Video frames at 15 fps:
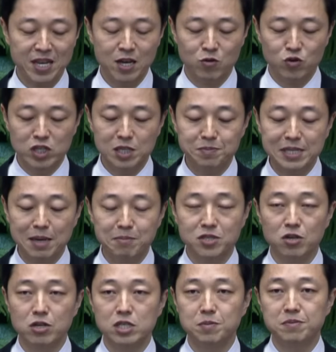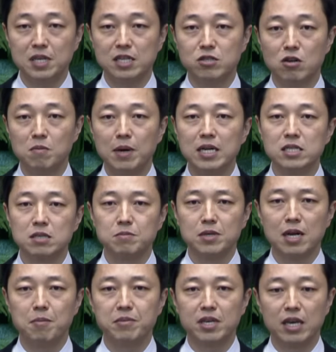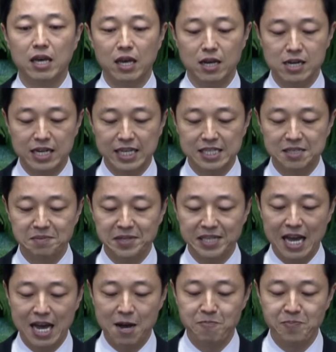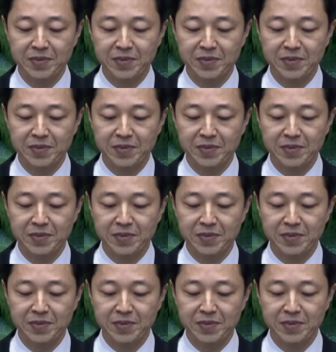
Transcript: 우리 13절, 14절 말씀을 함께 읽겠습니다.